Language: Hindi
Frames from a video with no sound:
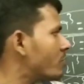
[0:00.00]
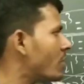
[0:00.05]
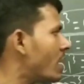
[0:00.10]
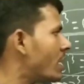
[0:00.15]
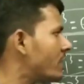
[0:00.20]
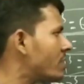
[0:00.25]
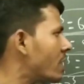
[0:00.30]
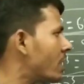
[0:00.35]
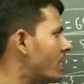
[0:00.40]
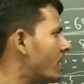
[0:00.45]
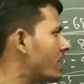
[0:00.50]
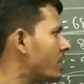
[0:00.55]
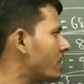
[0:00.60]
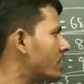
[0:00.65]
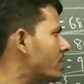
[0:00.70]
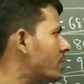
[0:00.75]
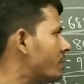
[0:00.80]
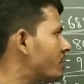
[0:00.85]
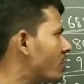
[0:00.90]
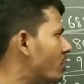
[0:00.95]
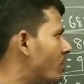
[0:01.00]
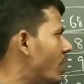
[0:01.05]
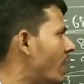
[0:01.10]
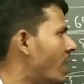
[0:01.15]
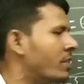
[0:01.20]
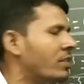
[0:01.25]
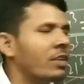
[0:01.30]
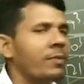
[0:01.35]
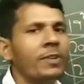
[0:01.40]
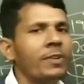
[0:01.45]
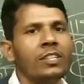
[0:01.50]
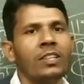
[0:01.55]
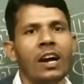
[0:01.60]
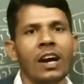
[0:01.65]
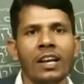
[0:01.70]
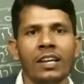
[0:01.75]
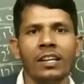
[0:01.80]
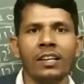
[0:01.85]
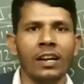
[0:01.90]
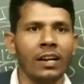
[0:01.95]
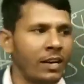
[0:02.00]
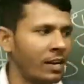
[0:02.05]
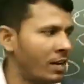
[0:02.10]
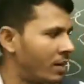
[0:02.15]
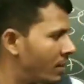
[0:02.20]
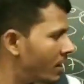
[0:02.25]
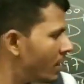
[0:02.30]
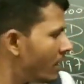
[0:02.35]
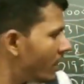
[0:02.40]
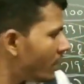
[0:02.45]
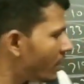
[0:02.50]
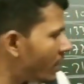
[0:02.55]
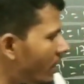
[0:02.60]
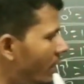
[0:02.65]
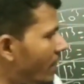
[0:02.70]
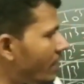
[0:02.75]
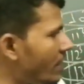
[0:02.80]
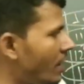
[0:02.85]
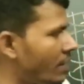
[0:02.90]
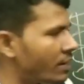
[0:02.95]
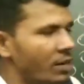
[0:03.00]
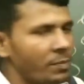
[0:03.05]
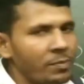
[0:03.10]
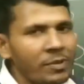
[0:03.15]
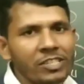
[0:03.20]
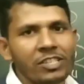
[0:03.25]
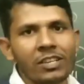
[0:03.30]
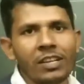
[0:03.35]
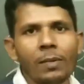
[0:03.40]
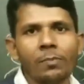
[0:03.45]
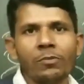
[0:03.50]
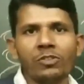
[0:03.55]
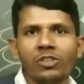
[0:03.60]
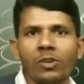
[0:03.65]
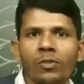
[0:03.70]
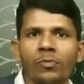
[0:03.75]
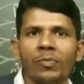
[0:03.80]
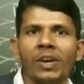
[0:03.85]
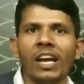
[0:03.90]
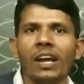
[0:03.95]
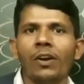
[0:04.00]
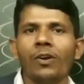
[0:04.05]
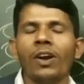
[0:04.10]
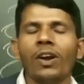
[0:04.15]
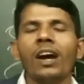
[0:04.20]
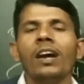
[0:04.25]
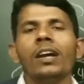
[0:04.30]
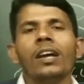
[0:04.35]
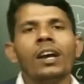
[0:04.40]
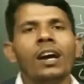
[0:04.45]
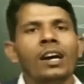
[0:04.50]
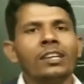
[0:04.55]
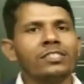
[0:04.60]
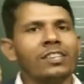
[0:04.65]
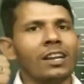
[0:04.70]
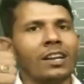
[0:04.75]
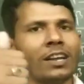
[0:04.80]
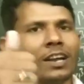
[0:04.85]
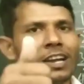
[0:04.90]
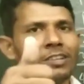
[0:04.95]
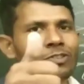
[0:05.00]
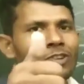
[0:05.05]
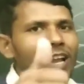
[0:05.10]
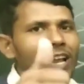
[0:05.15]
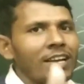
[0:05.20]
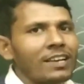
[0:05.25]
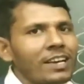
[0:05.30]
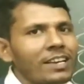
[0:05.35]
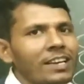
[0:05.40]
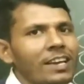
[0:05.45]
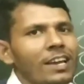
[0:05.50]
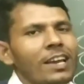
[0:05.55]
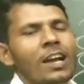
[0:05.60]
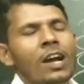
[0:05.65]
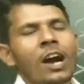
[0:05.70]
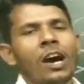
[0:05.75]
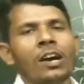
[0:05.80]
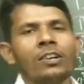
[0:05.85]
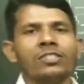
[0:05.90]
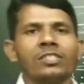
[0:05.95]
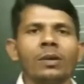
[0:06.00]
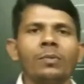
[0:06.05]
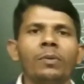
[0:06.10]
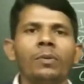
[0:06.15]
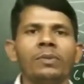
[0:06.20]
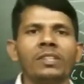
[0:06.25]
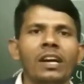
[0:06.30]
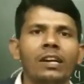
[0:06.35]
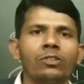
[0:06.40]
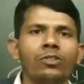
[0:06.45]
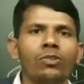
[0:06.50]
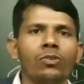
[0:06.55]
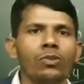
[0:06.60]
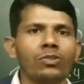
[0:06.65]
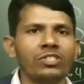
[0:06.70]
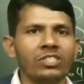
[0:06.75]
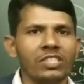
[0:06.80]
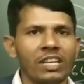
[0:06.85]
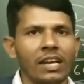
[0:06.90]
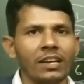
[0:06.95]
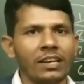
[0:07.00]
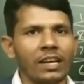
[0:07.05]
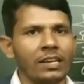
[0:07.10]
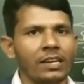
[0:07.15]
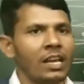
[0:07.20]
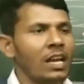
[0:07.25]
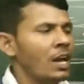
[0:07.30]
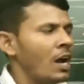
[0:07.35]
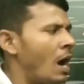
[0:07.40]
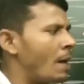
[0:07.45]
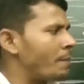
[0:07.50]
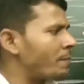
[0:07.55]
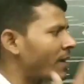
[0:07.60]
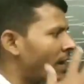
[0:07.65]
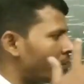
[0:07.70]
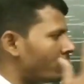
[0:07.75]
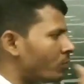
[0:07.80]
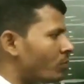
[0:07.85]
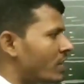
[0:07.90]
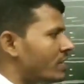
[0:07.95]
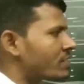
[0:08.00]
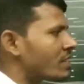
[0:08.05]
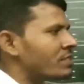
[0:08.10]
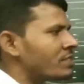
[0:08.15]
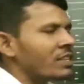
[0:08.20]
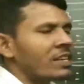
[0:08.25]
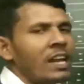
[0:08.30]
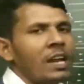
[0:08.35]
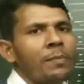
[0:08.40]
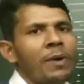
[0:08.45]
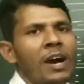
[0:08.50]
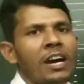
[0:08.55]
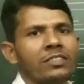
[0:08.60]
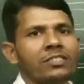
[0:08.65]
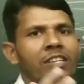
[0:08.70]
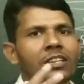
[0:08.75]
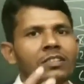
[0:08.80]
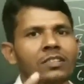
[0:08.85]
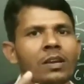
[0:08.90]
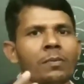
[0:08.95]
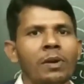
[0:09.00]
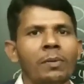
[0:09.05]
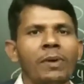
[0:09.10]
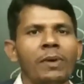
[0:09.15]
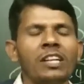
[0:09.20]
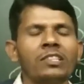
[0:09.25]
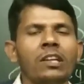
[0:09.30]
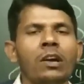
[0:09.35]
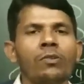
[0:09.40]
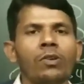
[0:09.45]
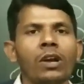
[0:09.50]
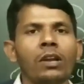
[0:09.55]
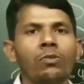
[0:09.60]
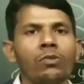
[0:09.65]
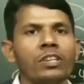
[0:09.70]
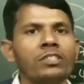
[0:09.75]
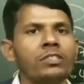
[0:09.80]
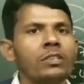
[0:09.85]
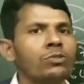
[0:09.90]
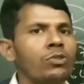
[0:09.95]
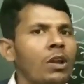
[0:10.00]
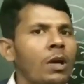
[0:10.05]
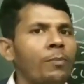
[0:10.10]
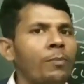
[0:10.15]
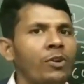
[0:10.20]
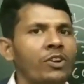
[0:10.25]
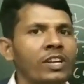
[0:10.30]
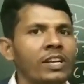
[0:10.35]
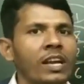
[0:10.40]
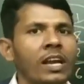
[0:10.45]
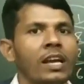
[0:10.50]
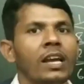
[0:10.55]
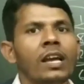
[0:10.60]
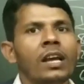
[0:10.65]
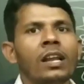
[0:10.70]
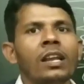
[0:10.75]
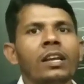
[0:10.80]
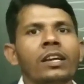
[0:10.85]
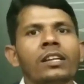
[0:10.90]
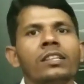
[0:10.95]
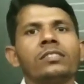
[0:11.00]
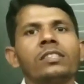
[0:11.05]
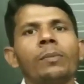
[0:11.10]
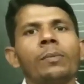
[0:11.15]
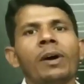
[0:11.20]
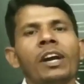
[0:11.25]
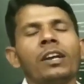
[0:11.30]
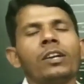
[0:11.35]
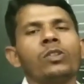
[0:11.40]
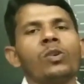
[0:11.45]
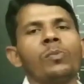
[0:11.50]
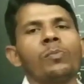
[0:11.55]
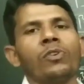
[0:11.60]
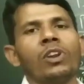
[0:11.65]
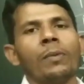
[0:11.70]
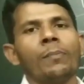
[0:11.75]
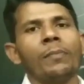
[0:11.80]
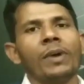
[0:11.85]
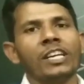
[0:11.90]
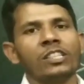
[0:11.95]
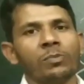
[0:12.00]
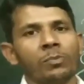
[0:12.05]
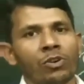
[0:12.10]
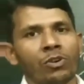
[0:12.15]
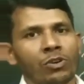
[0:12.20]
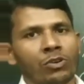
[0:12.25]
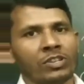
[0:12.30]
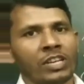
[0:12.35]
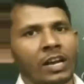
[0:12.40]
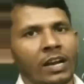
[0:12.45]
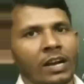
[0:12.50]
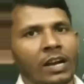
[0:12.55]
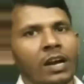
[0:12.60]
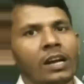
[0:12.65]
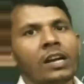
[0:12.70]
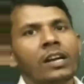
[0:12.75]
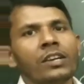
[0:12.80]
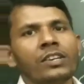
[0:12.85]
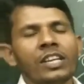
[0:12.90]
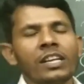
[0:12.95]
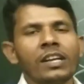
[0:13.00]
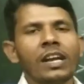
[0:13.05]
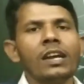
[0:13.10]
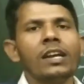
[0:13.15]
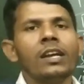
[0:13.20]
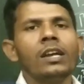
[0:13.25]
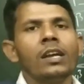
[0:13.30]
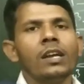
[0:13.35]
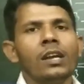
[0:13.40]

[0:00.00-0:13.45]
स्क्वायर सब करके सबसे गुना अंतिम में दहाई का घन क्लियर है हंड्रेड परसेंट आपको समझ में आया होगा अच्छा लगा तो लाइक करिए और सभी विद्यार्थियों को शेयर करिए आप कैलकुलेशन से नहीं भाग सकते मैं मानता हूं कैलकुलेशन थोड़ा बोरिंग है लेकिन इससे भागे तो पूरा मैथ बोर हो जाएगा ठीक है